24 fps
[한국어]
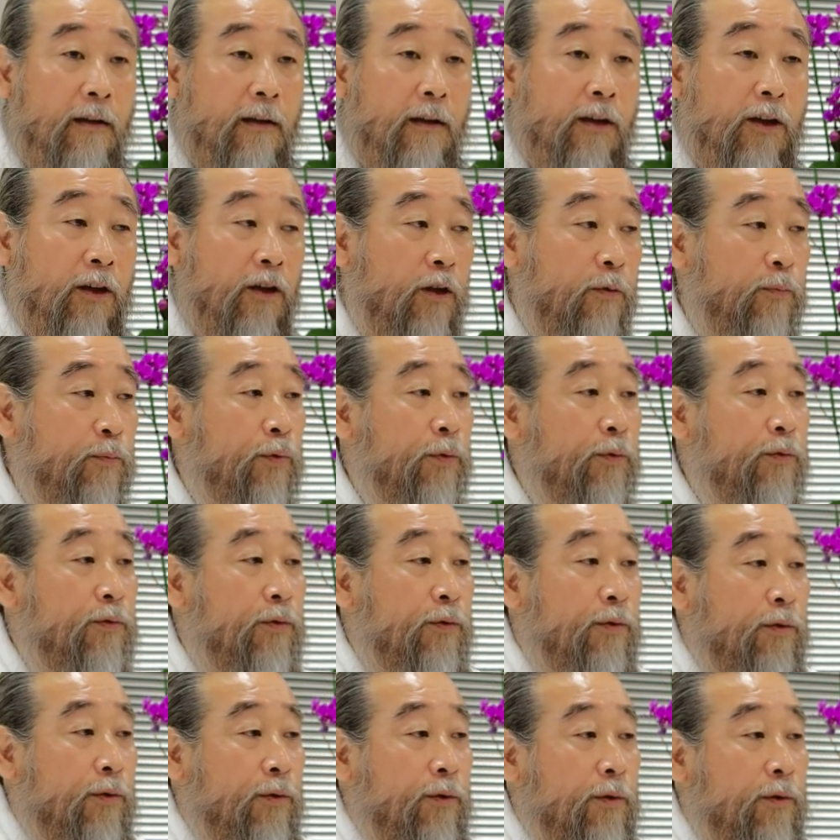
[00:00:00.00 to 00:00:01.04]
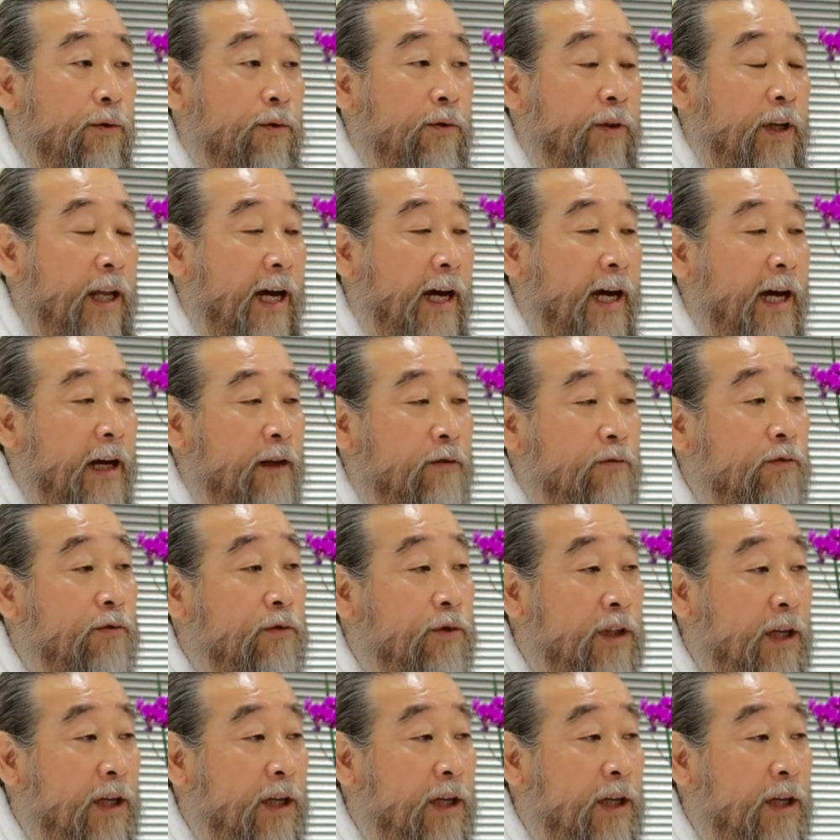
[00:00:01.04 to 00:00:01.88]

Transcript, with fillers: 이걸 붙들고 내 하도로